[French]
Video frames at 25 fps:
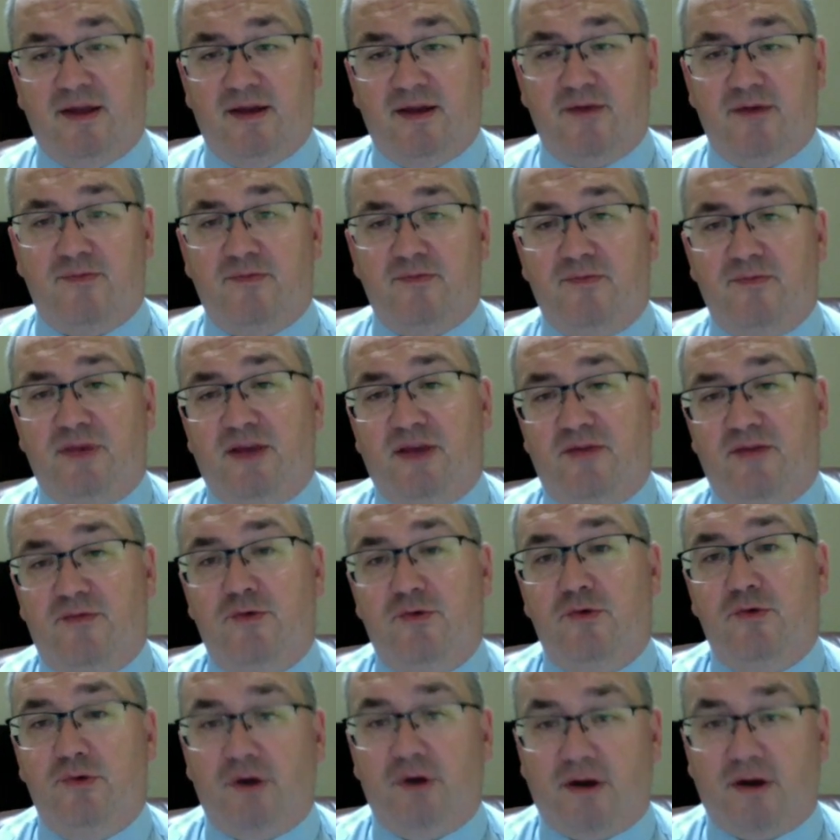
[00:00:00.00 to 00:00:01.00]

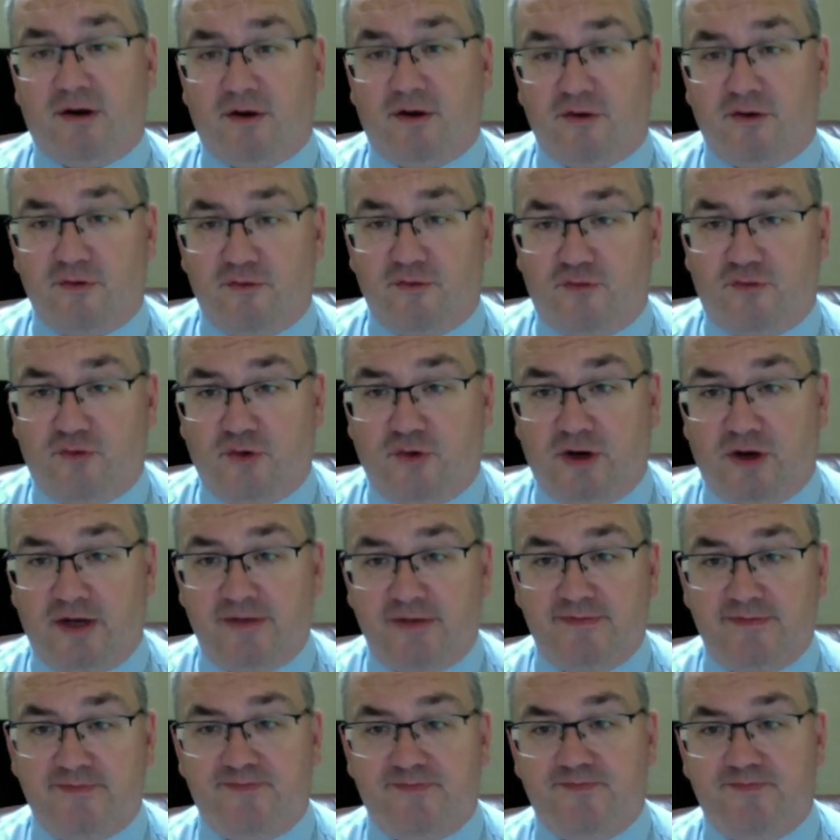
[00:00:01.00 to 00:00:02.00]
Bienvenue encore une
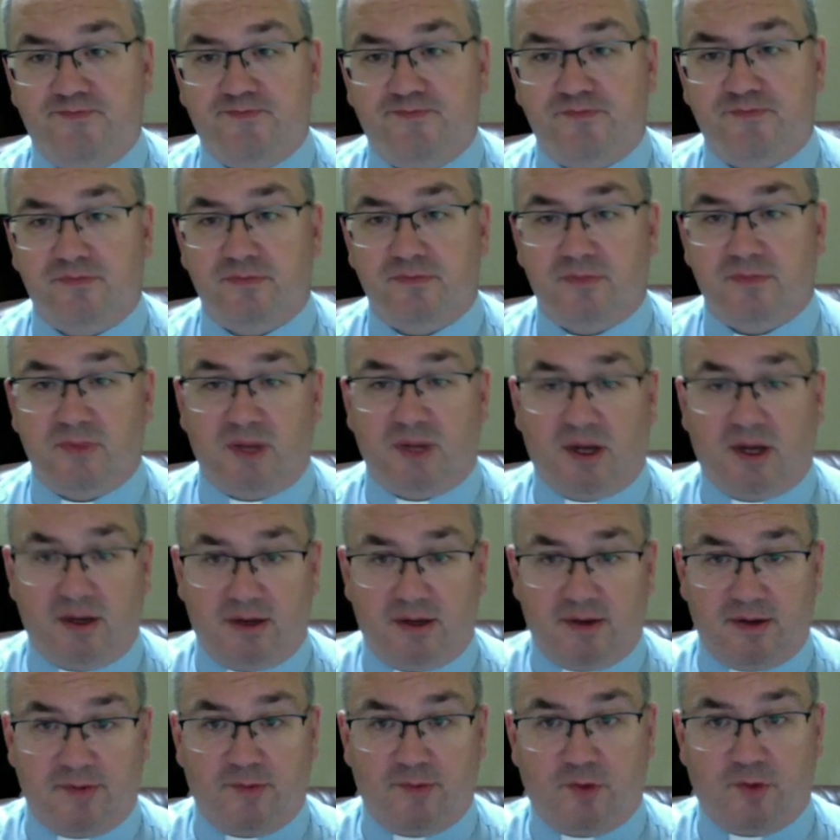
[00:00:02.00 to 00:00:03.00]
fois
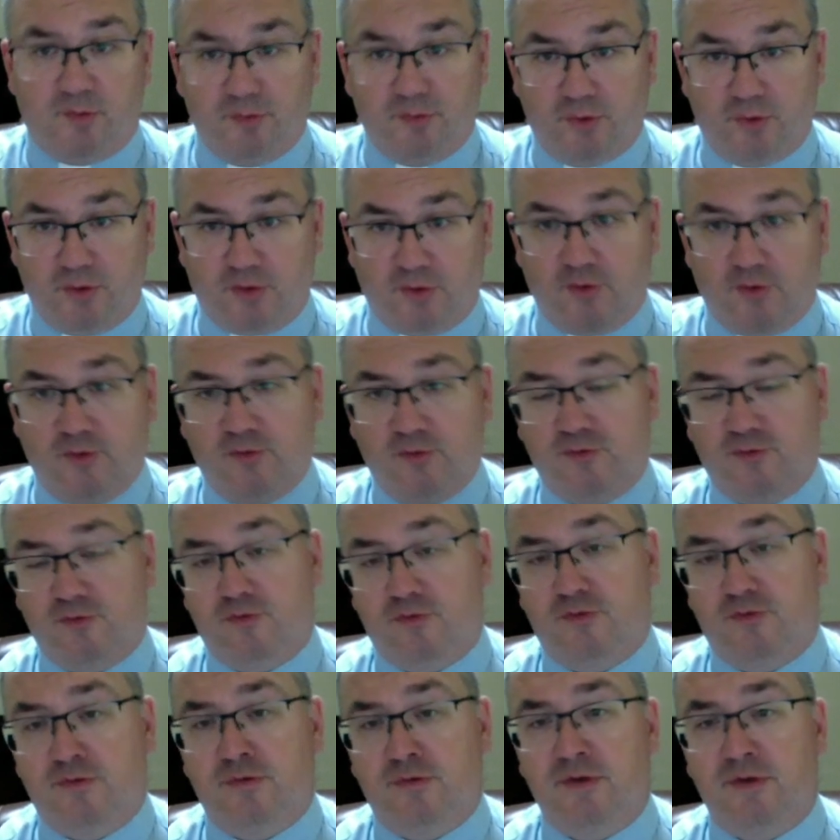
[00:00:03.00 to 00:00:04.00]
dans mon bureau
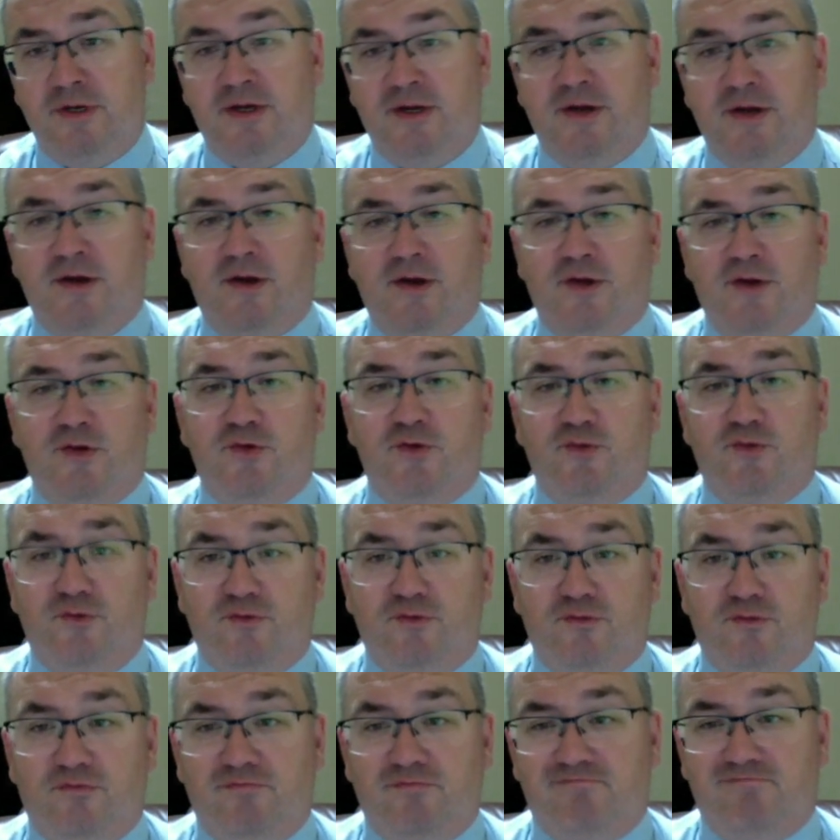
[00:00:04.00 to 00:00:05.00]
où
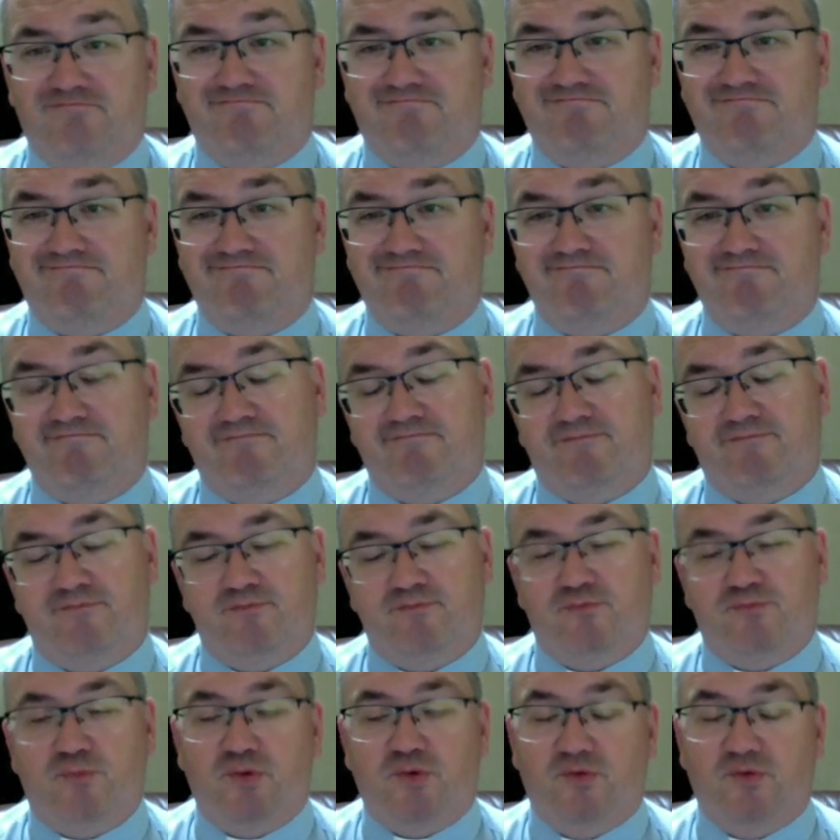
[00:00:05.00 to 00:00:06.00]
nous
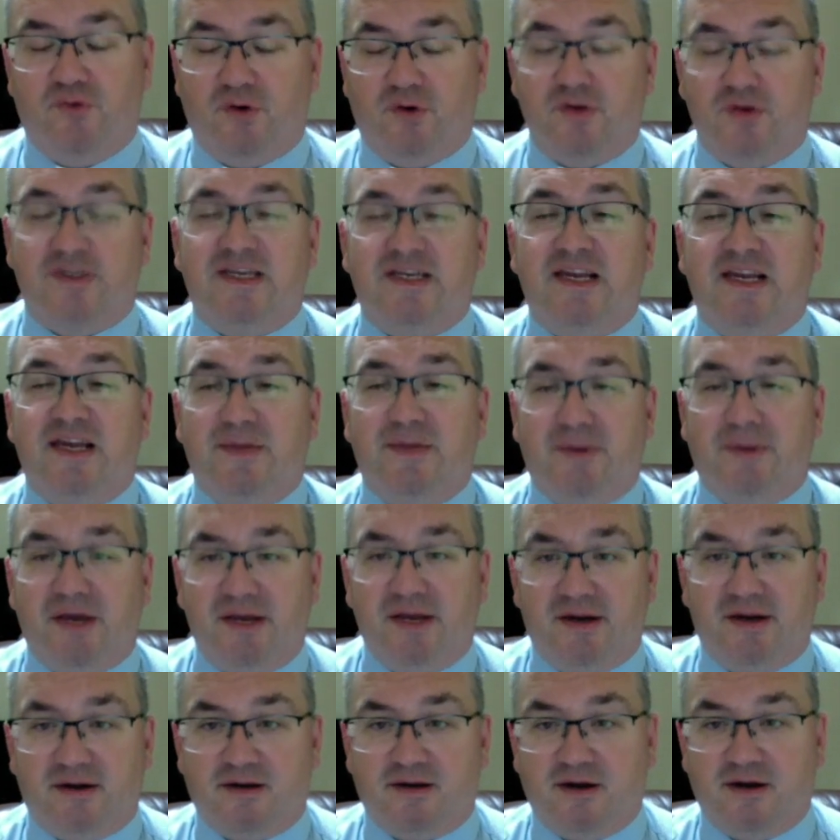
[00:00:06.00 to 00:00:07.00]
pouvons célébrer
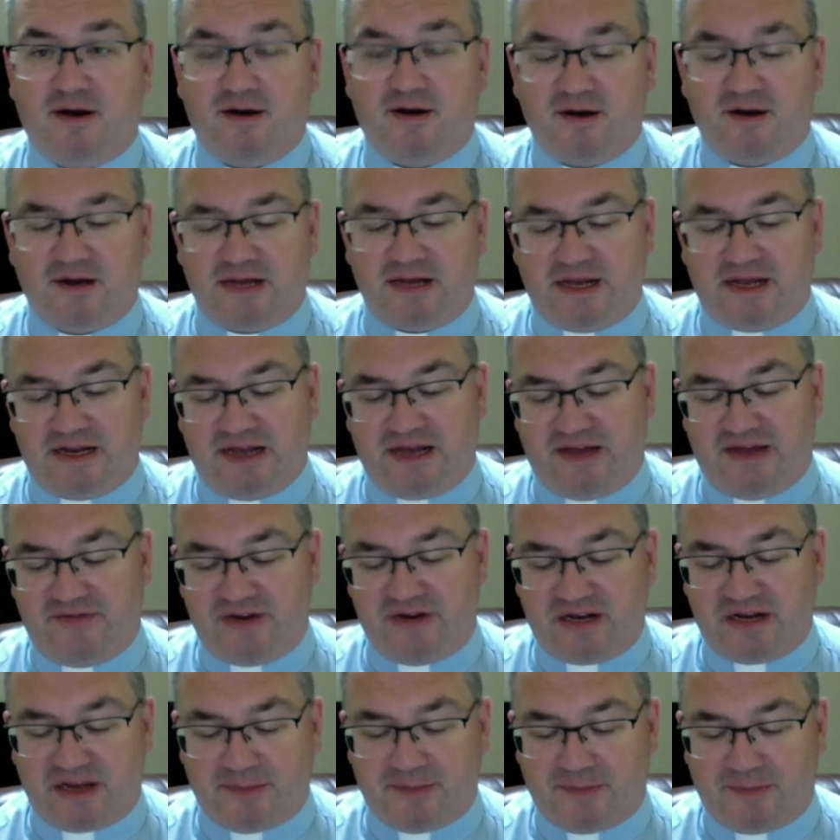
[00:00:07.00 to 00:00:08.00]
encore
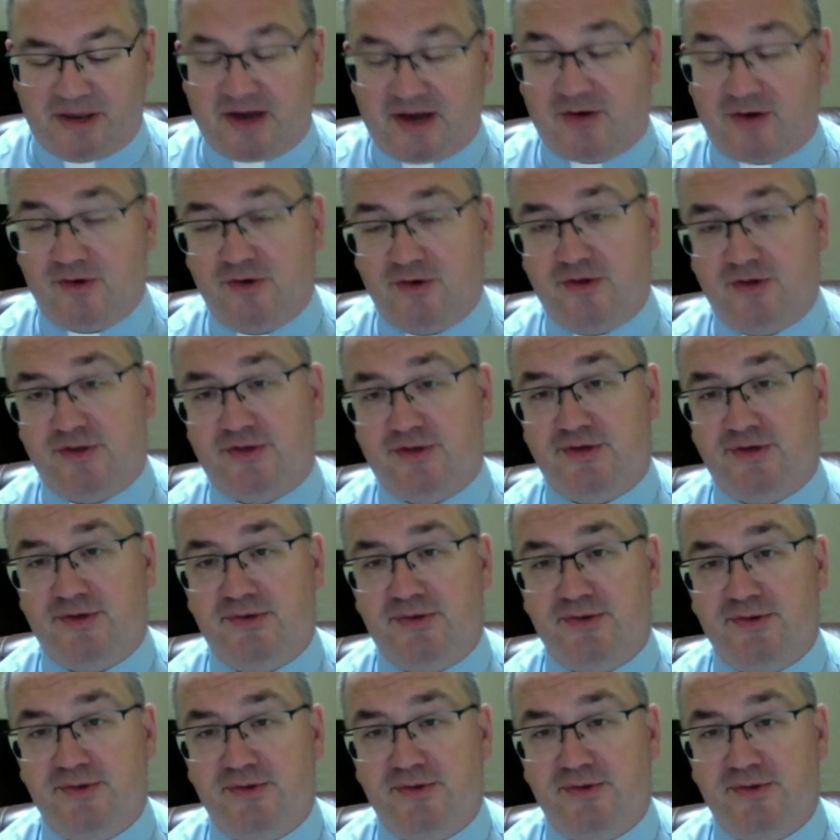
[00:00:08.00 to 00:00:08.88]
avec la parole de Dieu